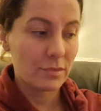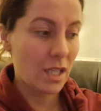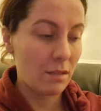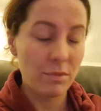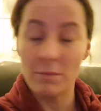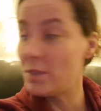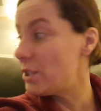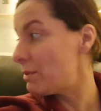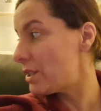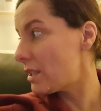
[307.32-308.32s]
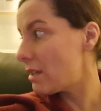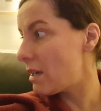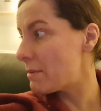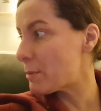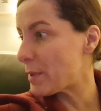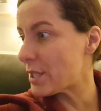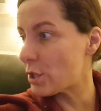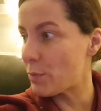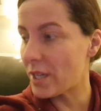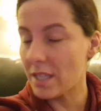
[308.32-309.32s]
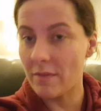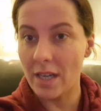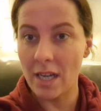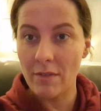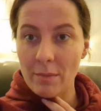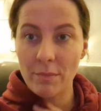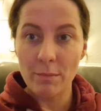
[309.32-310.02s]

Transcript: albo byliśmy cię na spacerze, pokazywałam Wam,